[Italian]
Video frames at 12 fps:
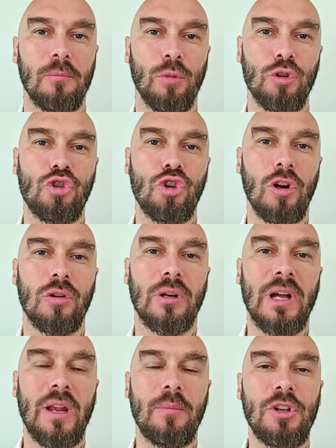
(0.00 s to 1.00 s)
Buongiorno
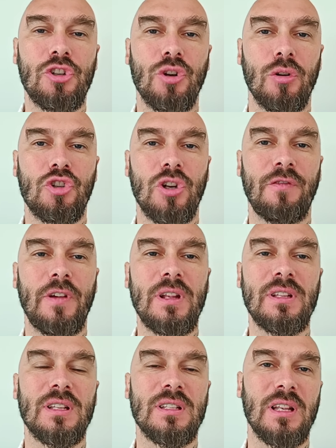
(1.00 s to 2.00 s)
cari amici, oggi è il
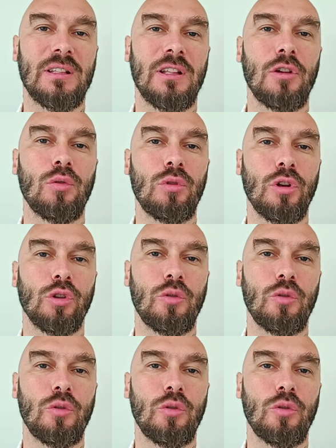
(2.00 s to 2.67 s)
27 luglio